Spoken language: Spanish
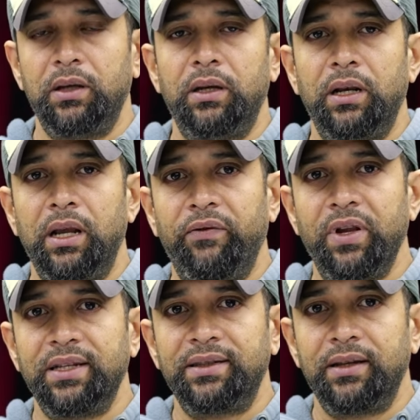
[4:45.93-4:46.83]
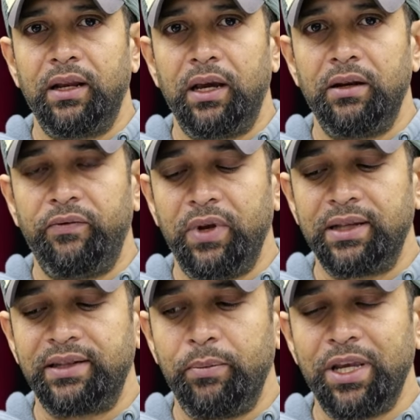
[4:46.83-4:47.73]
el
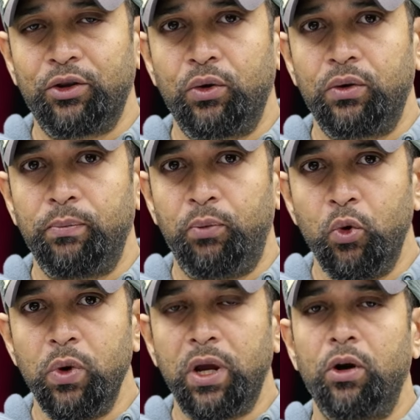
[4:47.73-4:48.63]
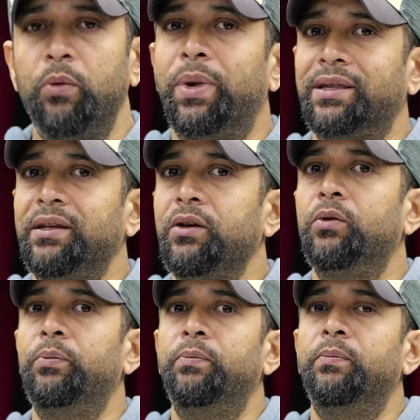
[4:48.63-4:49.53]
financiamiento público a los partidos
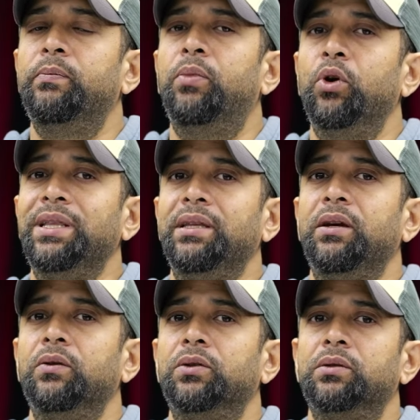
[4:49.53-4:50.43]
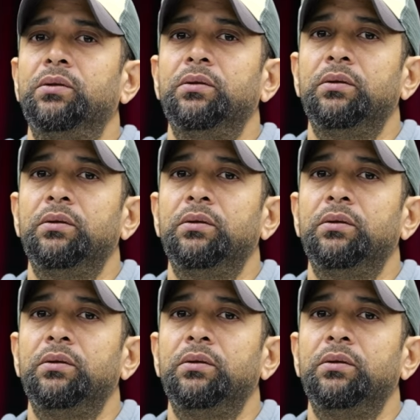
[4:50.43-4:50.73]
políticos.